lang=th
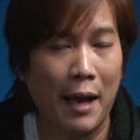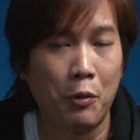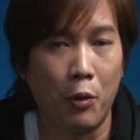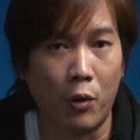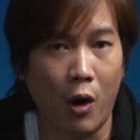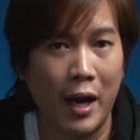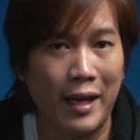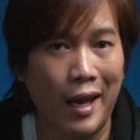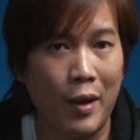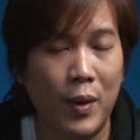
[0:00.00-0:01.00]
พันหกร้อย
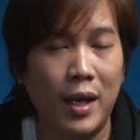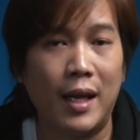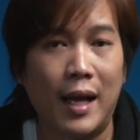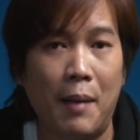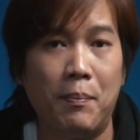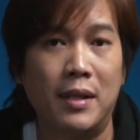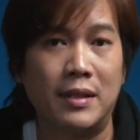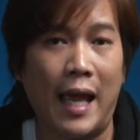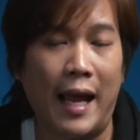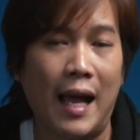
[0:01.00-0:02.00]
เควินนะครับเป็น
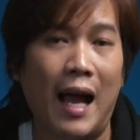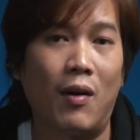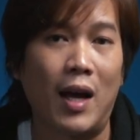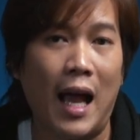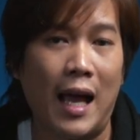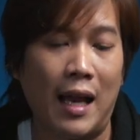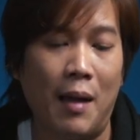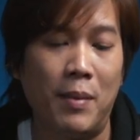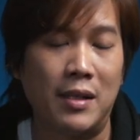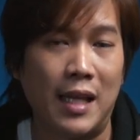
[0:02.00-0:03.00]
แสงขาวกลางนะค
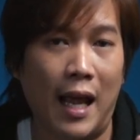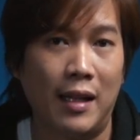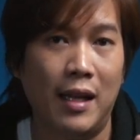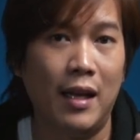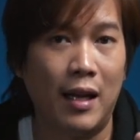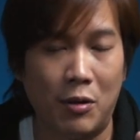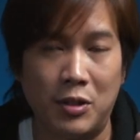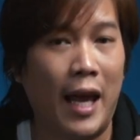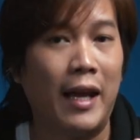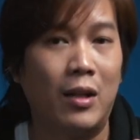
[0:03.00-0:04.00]
รับเป็นแสงที่เรา
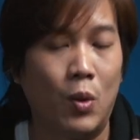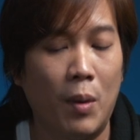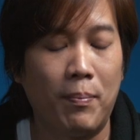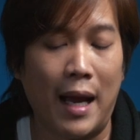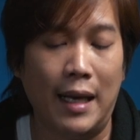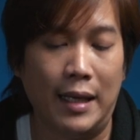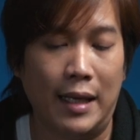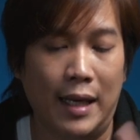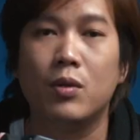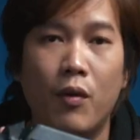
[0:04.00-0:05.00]
ใช้กันทั่วไปเล
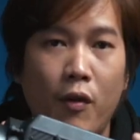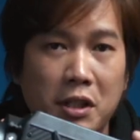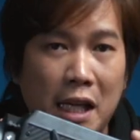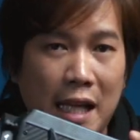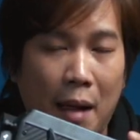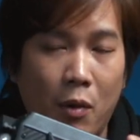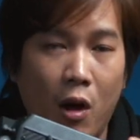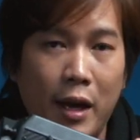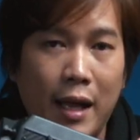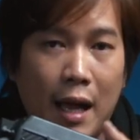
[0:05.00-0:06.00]
ยตัวForza สาม
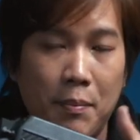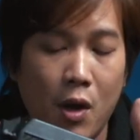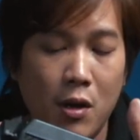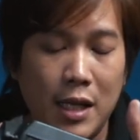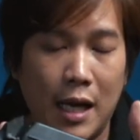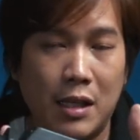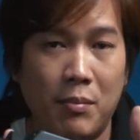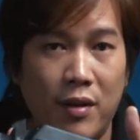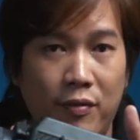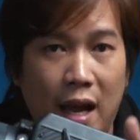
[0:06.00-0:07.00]
ร้อยนะครับนอกจากจะ
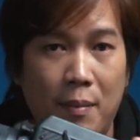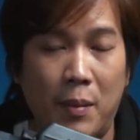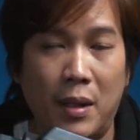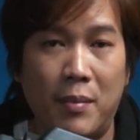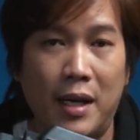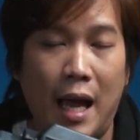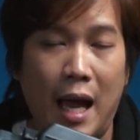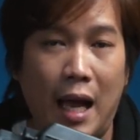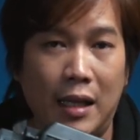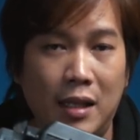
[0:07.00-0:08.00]
มีไฟแบบธรรมดา
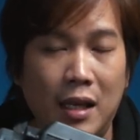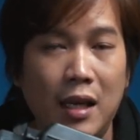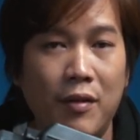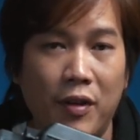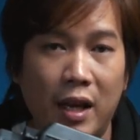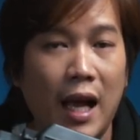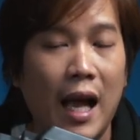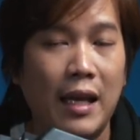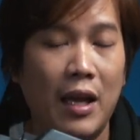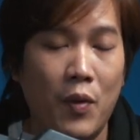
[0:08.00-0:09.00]
ที่ฟิก
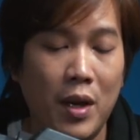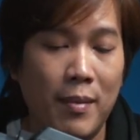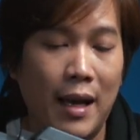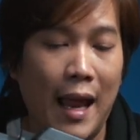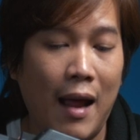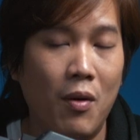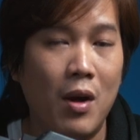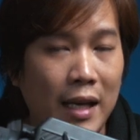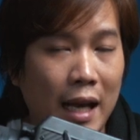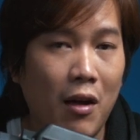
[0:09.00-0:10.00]
ค่าเควินมาแล้ว
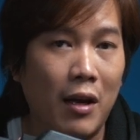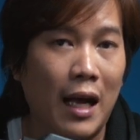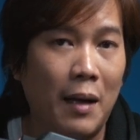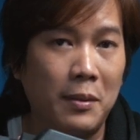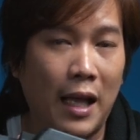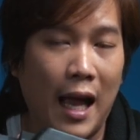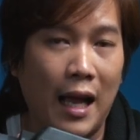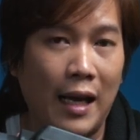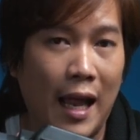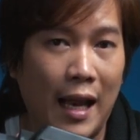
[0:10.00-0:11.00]
แน่นอนครับทาง
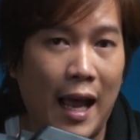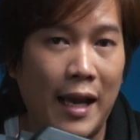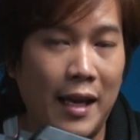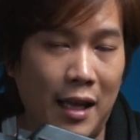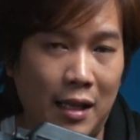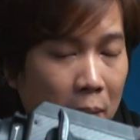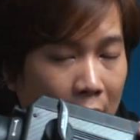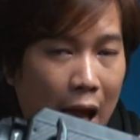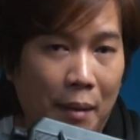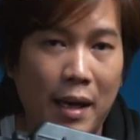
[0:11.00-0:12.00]
Nanlite เนี่ย
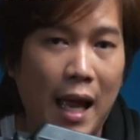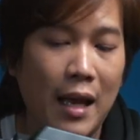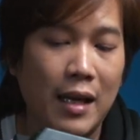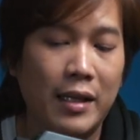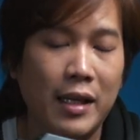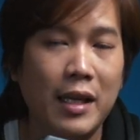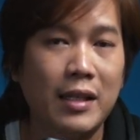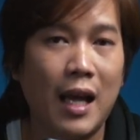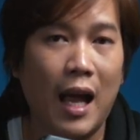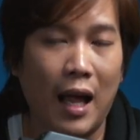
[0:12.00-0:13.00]
ขาดไม่ได้เลยที่
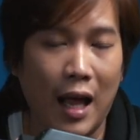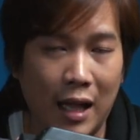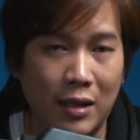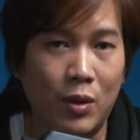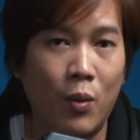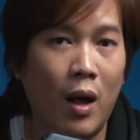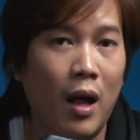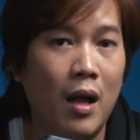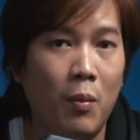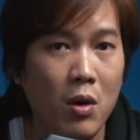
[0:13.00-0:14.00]
จะอัดตัว
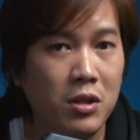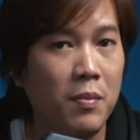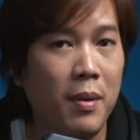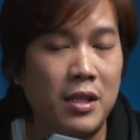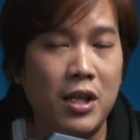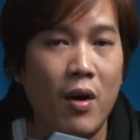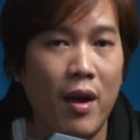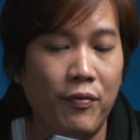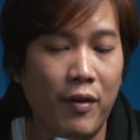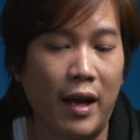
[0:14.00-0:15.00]
พวก Special
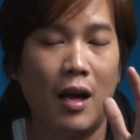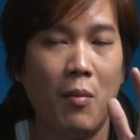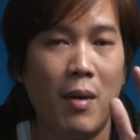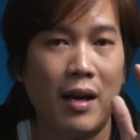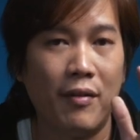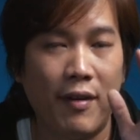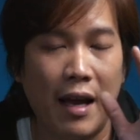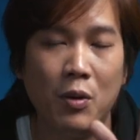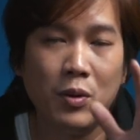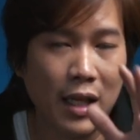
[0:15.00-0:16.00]
Effect เข้ามาในไฟ
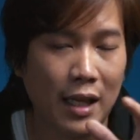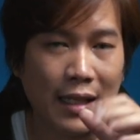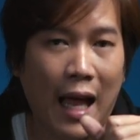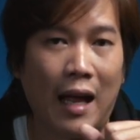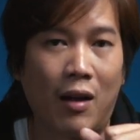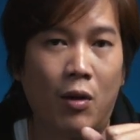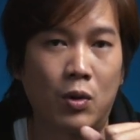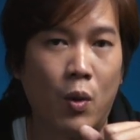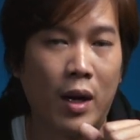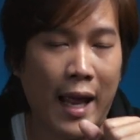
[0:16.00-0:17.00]
รุ่นต่างๆของ
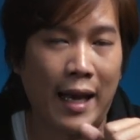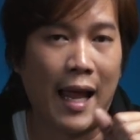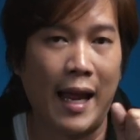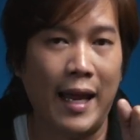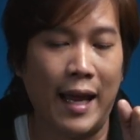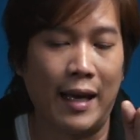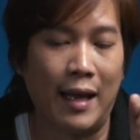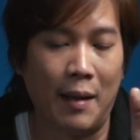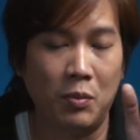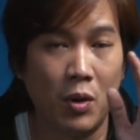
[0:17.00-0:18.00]
ตัว Nanlite เอง
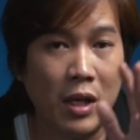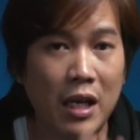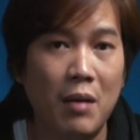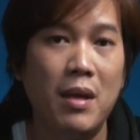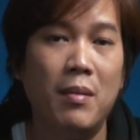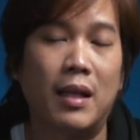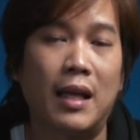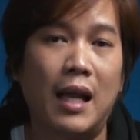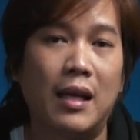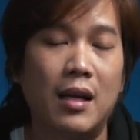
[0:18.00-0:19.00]
นะครับตัวนี้ก็มีเหมือน
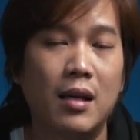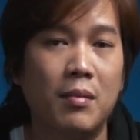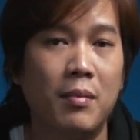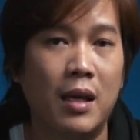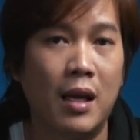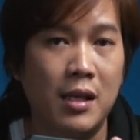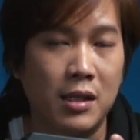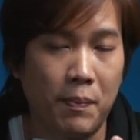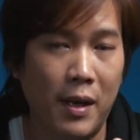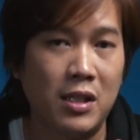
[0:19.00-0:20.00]
กันก็คือมี
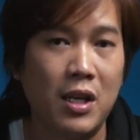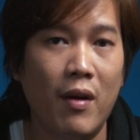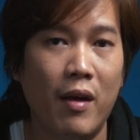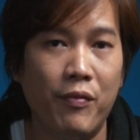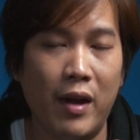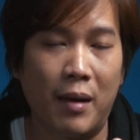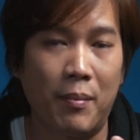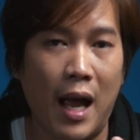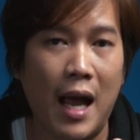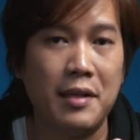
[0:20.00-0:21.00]
Special Effect
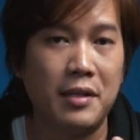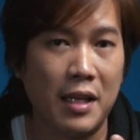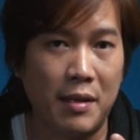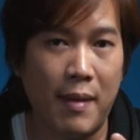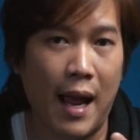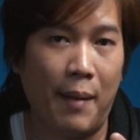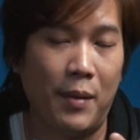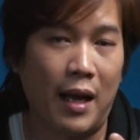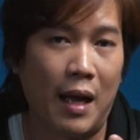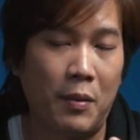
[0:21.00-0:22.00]
มาให้สี่แบบ
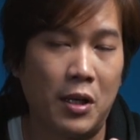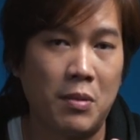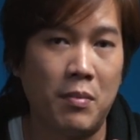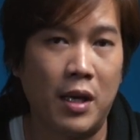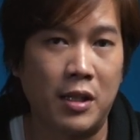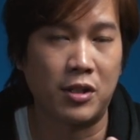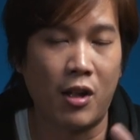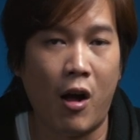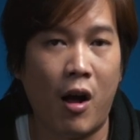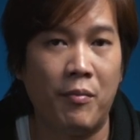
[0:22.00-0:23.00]
นะครับก็จะมี
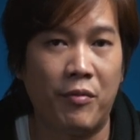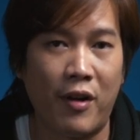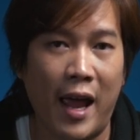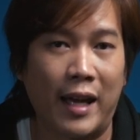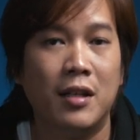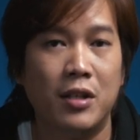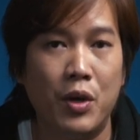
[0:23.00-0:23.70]
Storm, Flash,